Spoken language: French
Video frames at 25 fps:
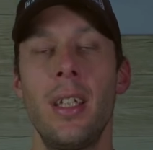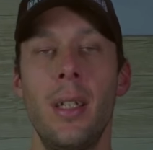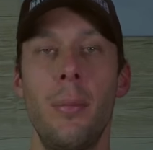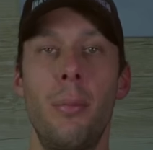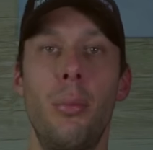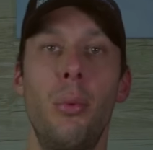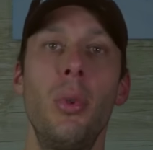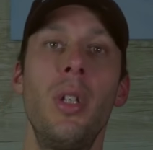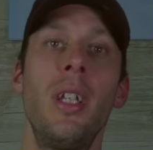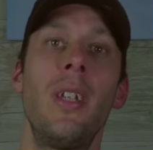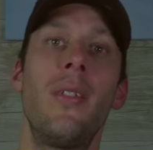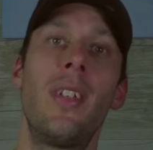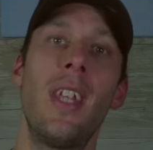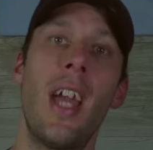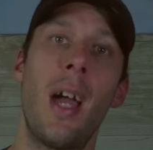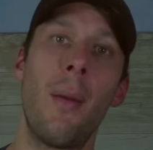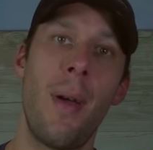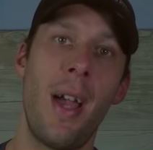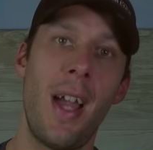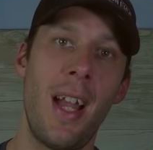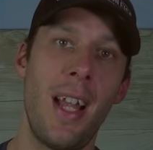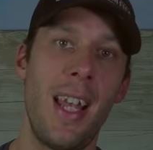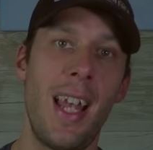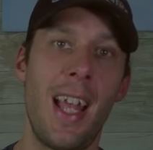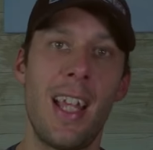Et puis
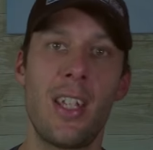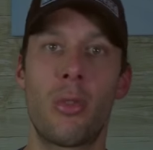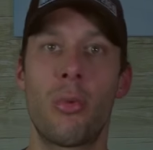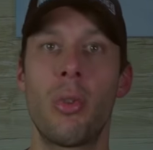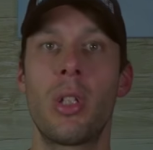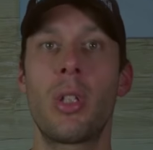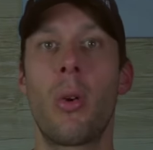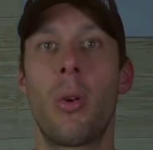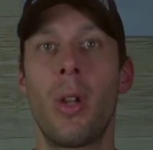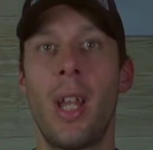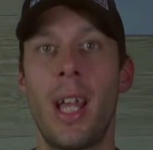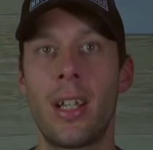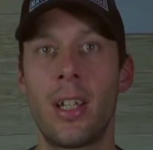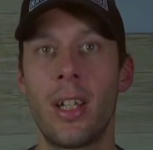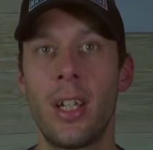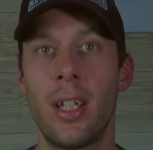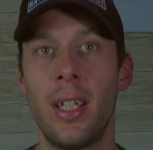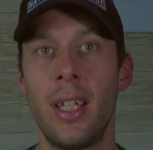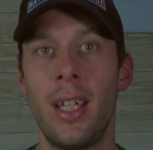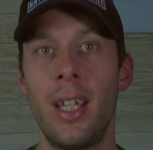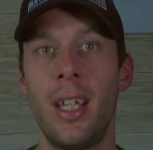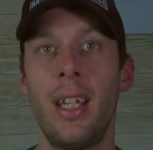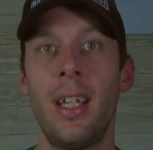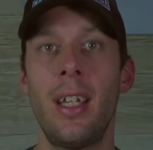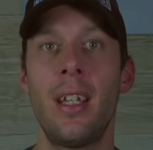évidemment, la suite, on la
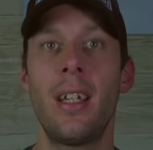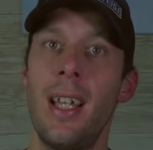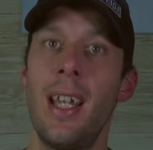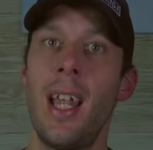connaît.